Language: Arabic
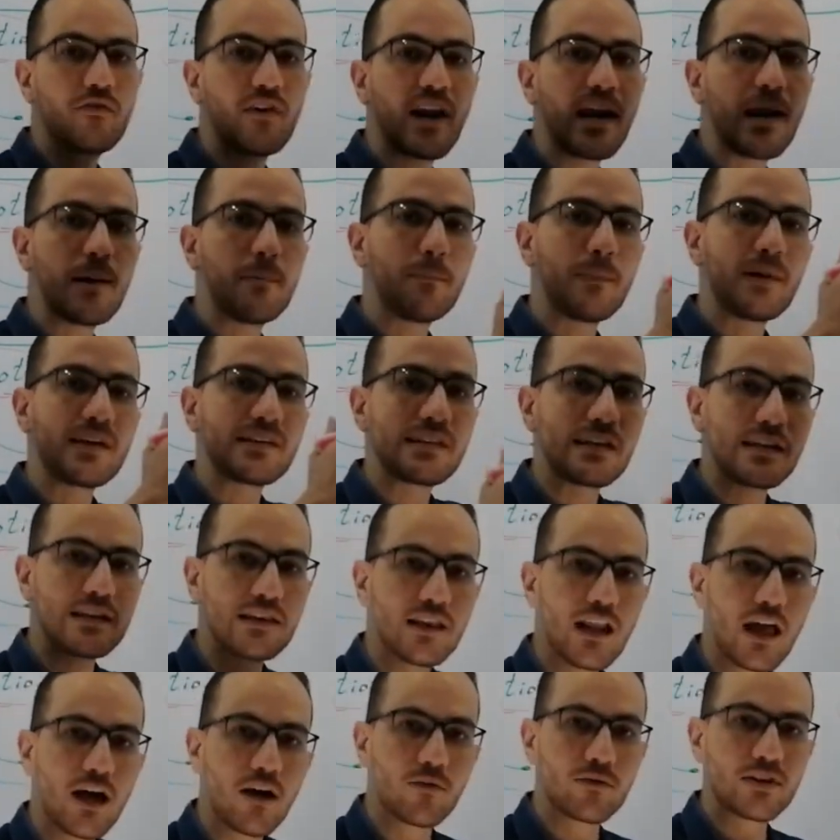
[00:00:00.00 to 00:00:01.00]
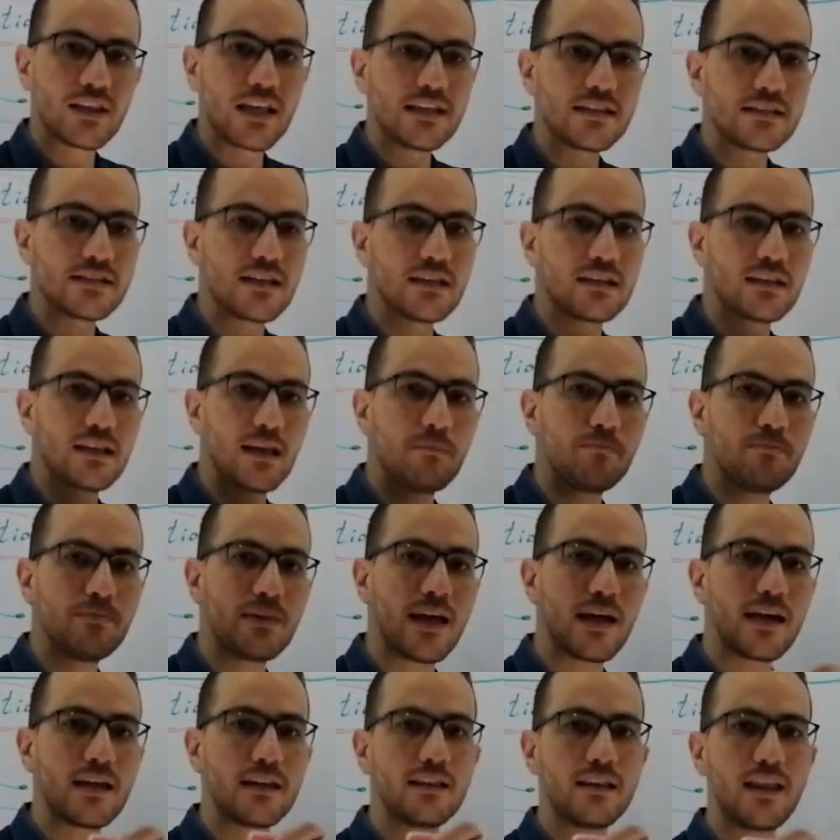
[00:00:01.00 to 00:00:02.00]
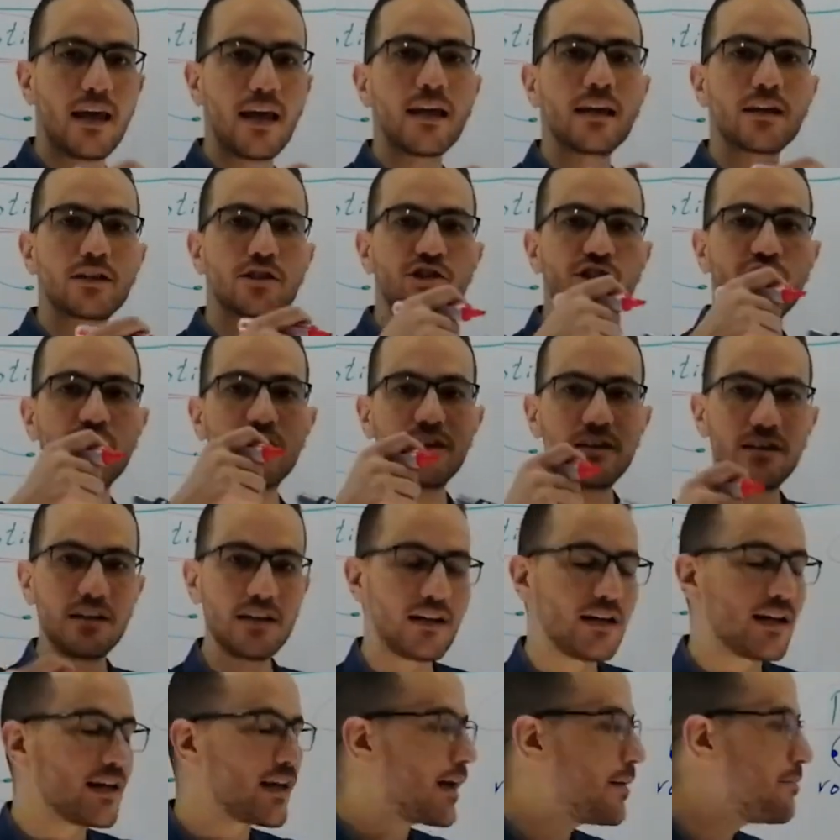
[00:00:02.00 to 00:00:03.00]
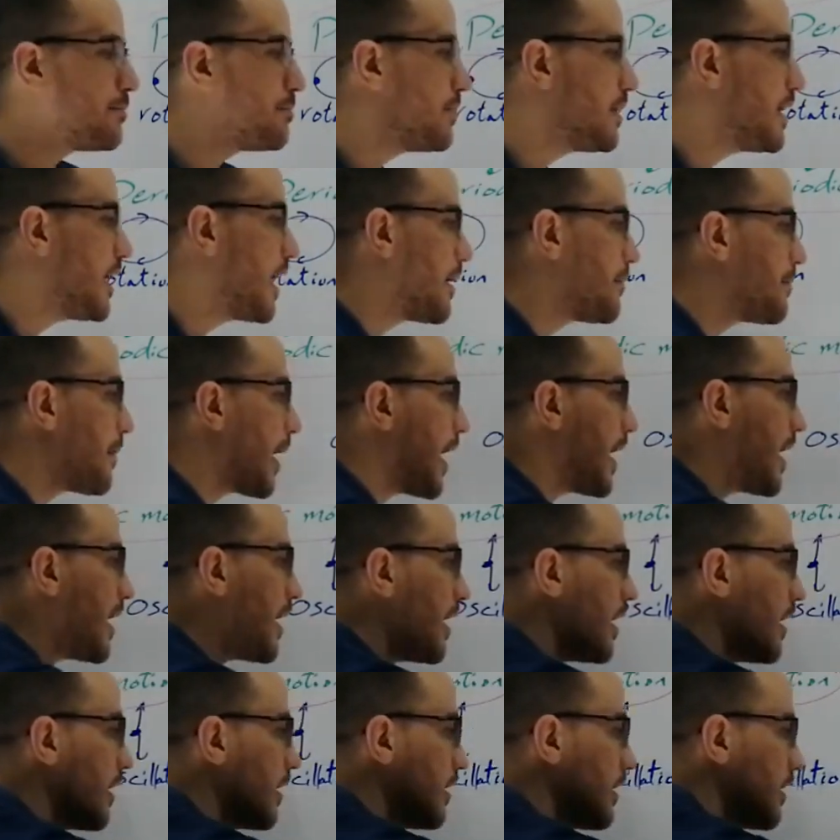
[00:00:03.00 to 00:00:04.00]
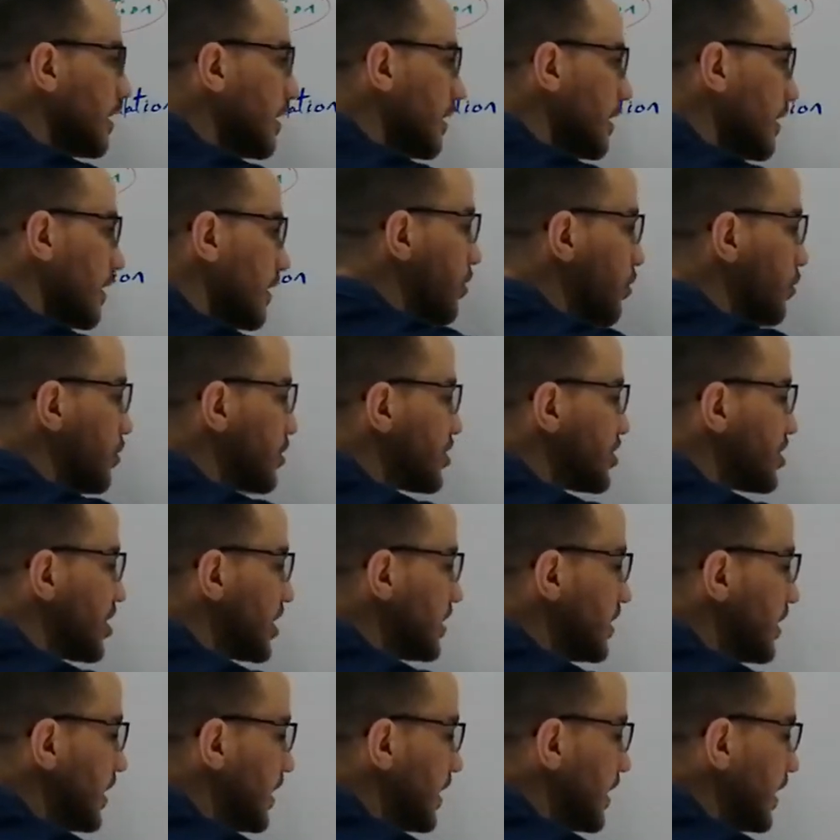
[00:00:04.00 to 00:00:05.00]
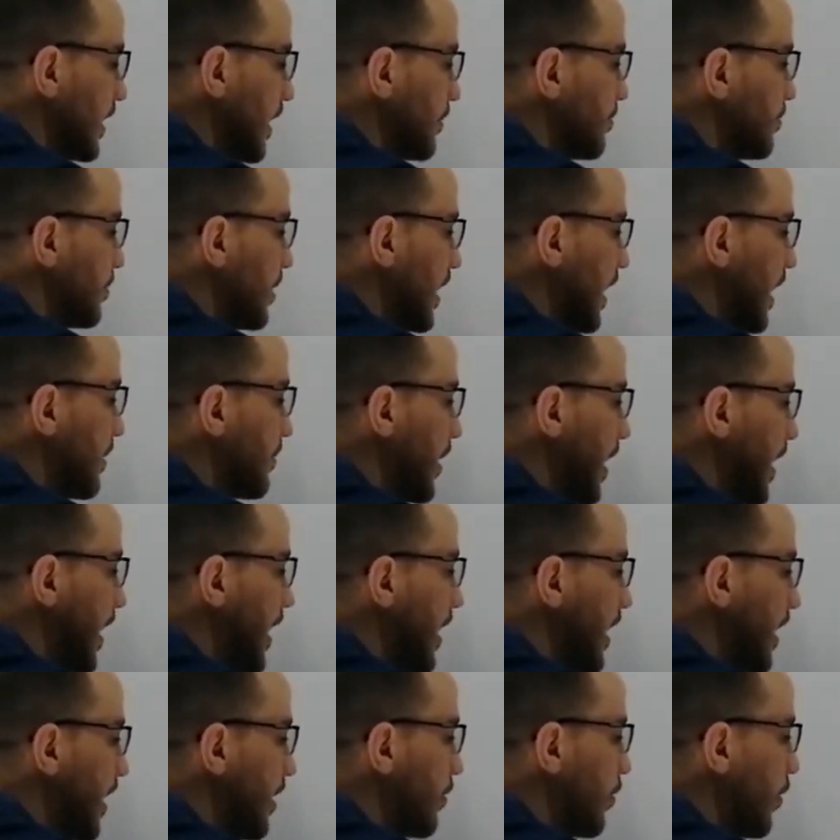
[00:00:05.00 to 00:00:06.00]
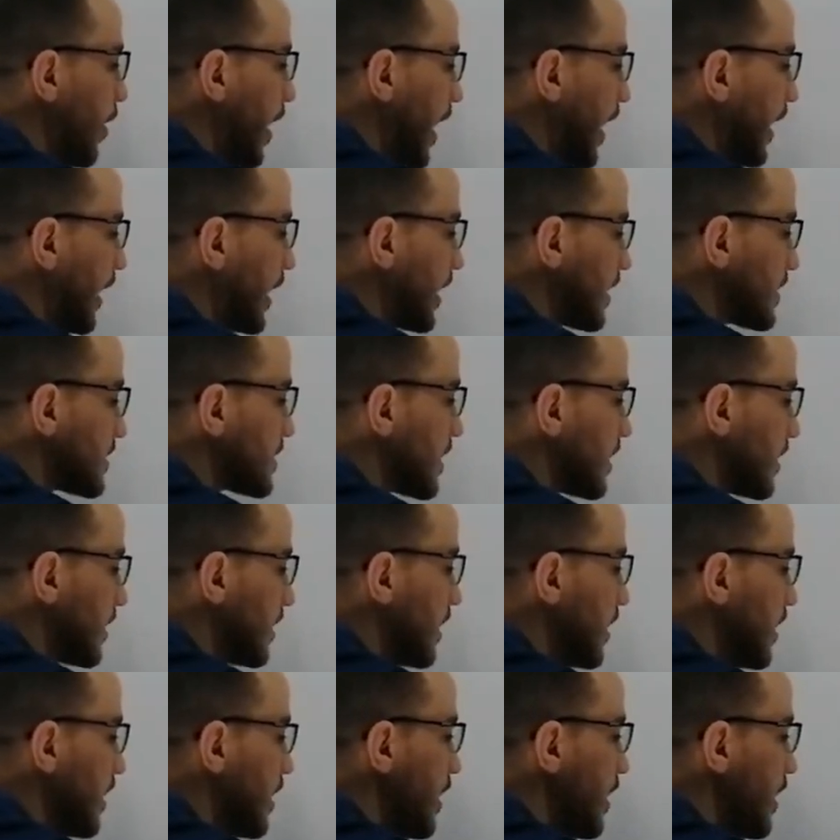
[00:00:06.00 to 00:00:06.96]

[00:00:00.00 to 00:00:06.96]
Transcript: فلما تطلع وتنزل تبدا ان هي تشد اللي جنبيها معاها وتشد اللي جنبيها معاها وهكذا